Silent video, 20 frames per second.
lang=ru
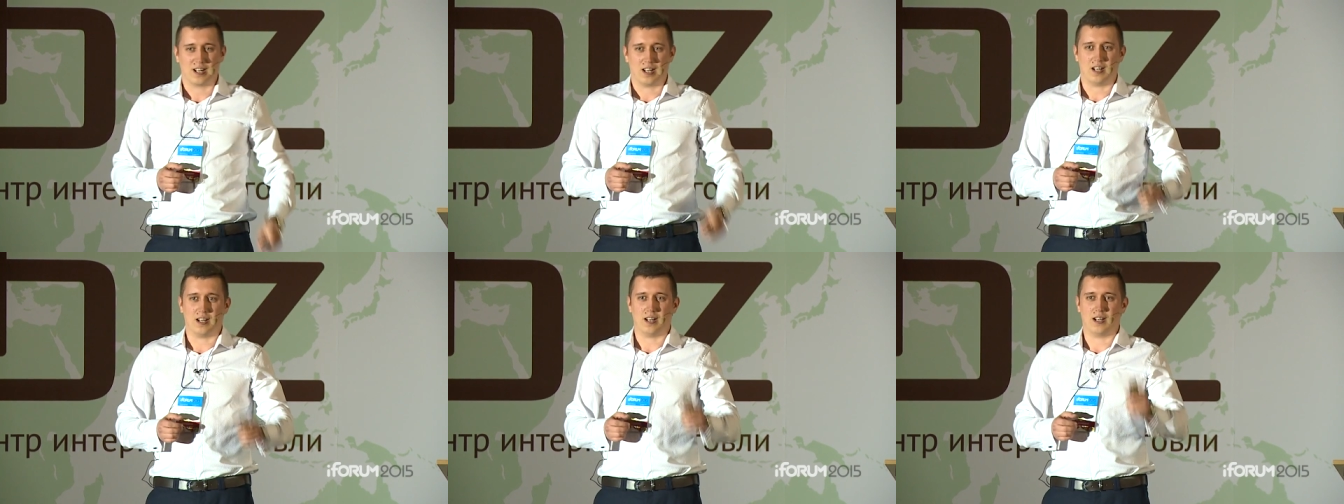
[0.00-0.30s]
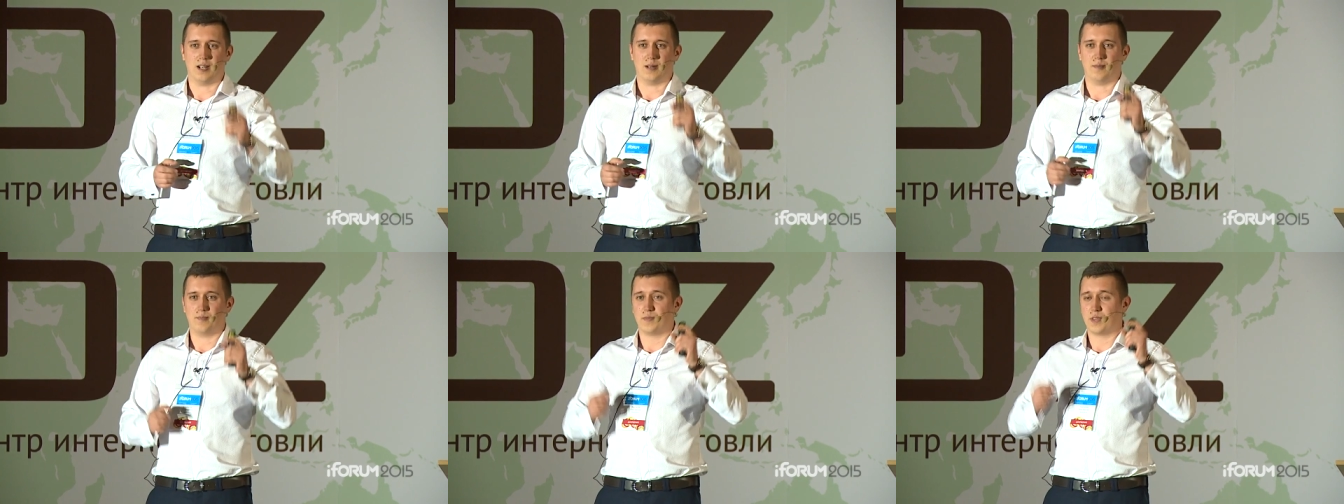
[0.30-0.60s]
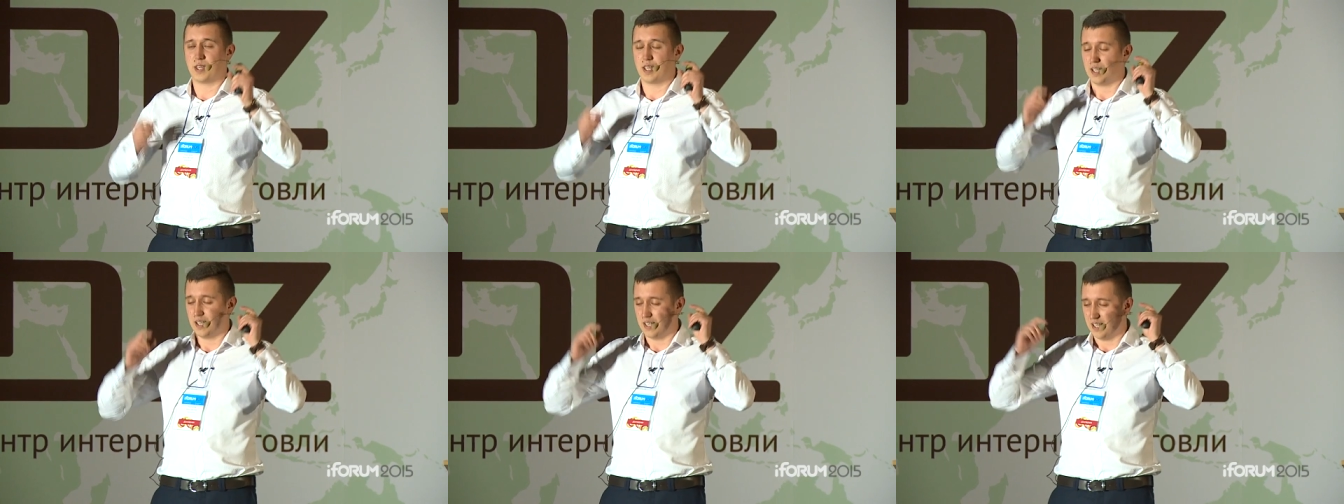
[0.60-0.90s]
А,
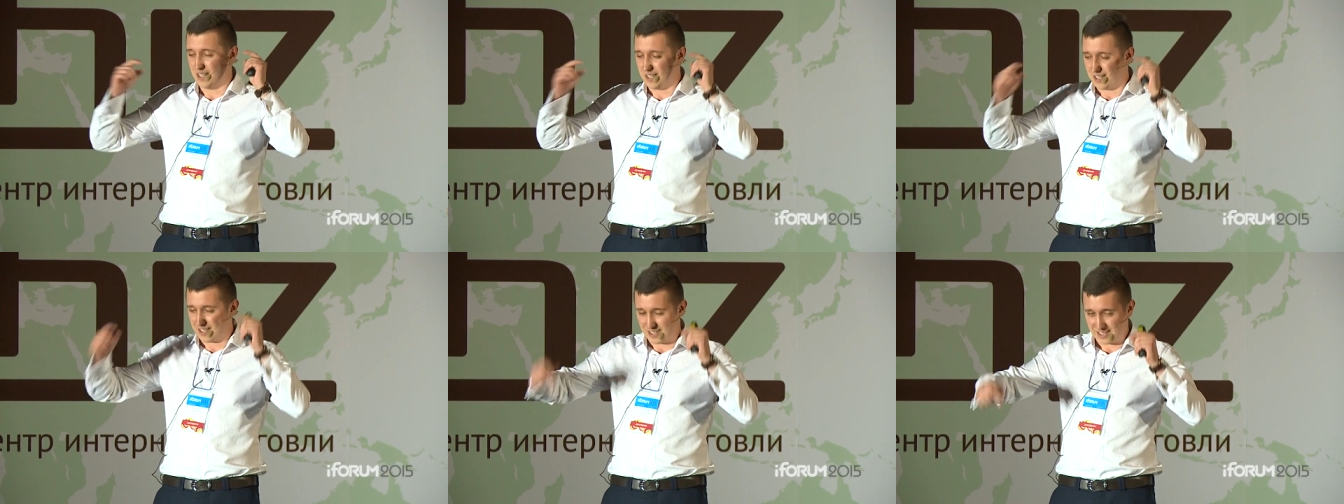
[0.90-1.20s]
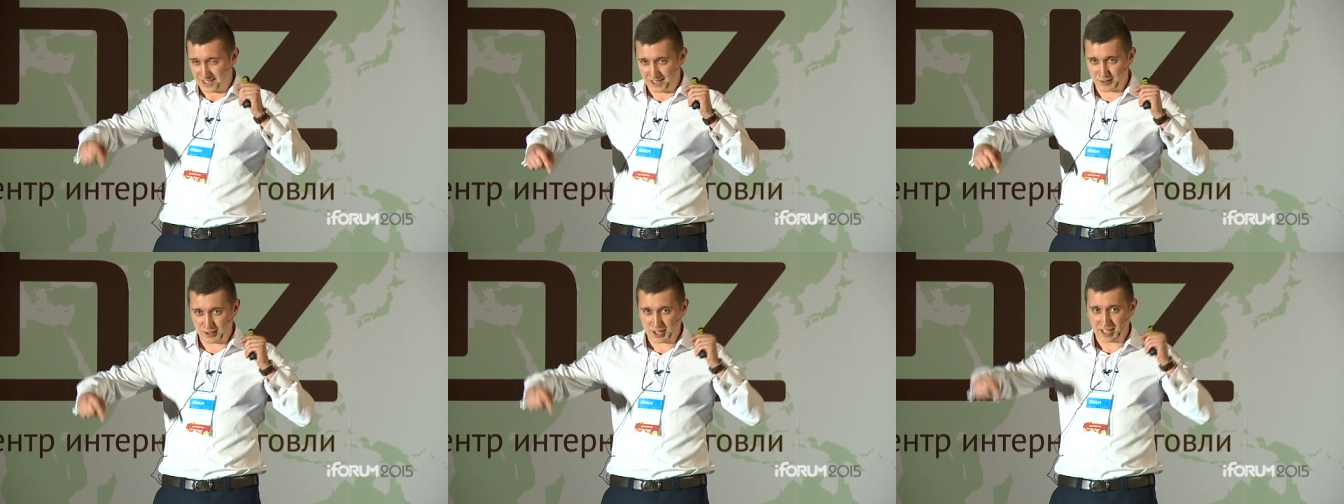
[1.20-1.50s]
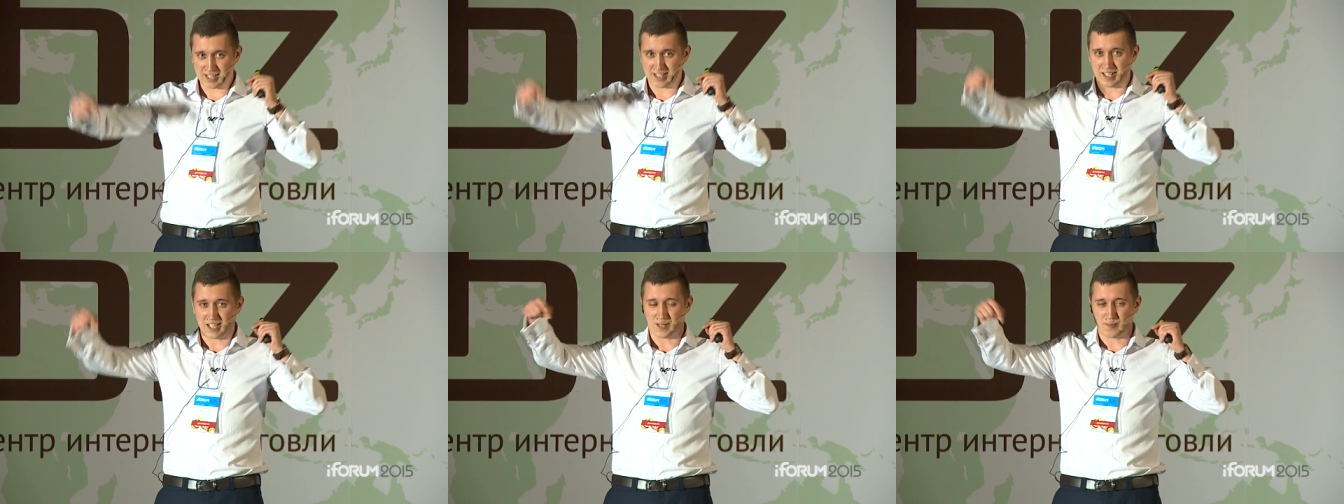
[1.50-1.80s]
и у
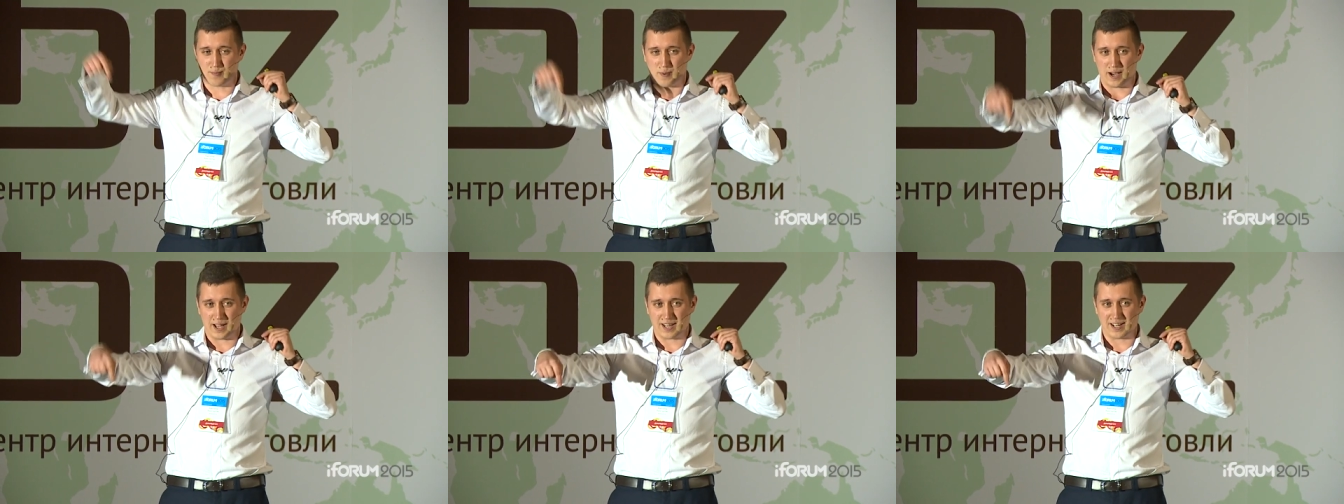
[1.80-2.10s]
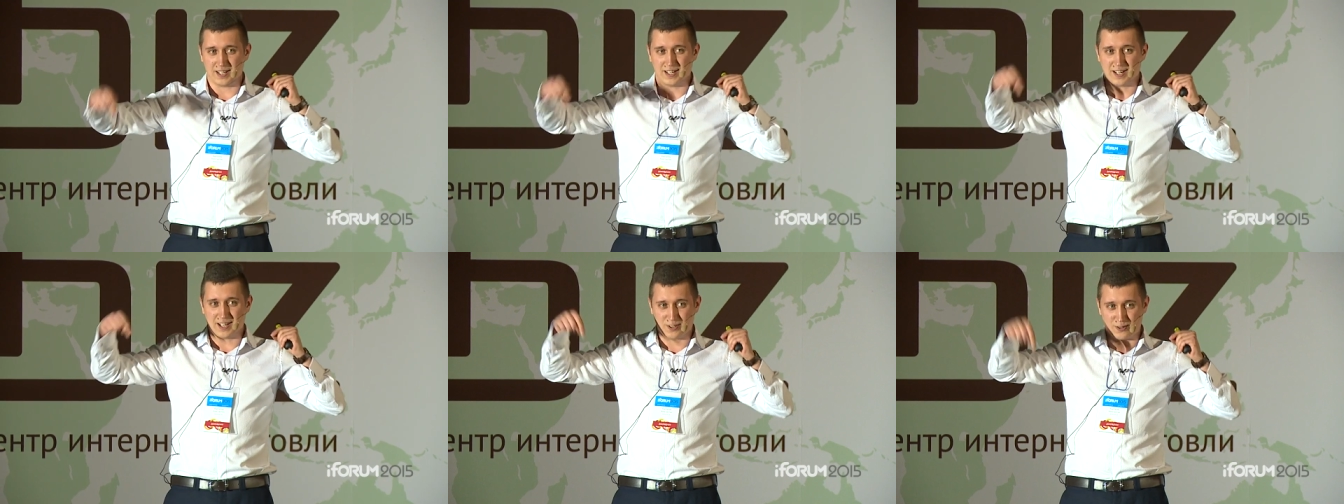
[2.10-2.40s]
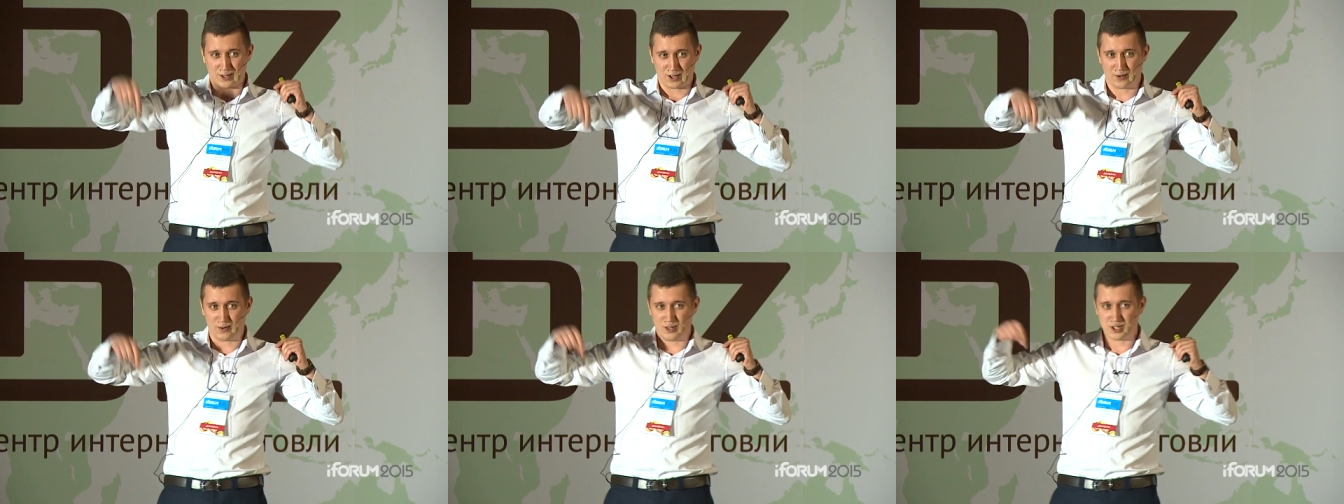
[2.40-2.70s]
нас есть парень,
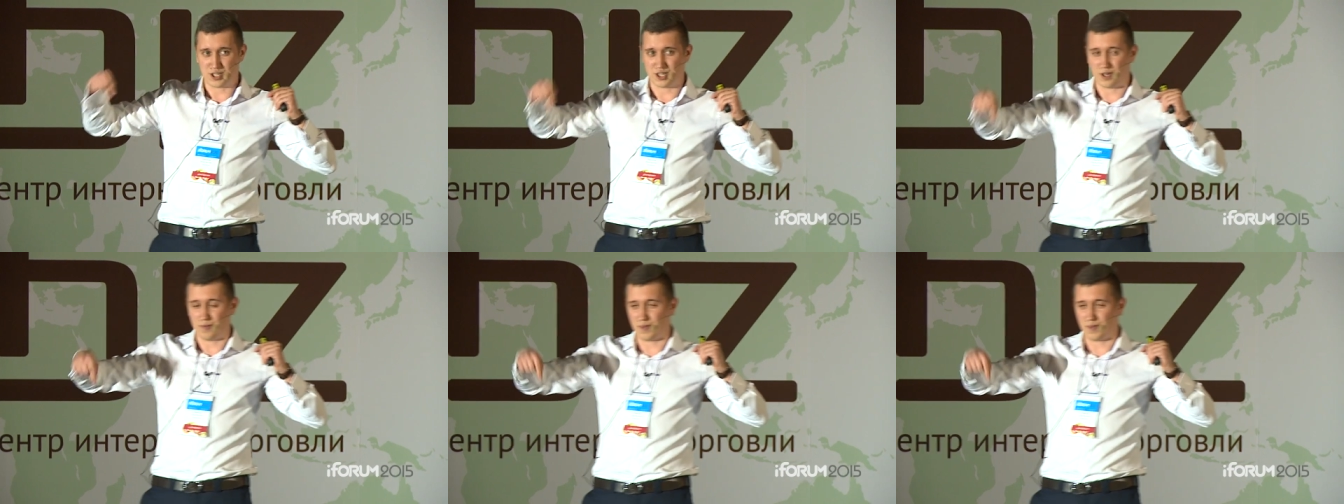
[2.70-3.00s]
который хочет,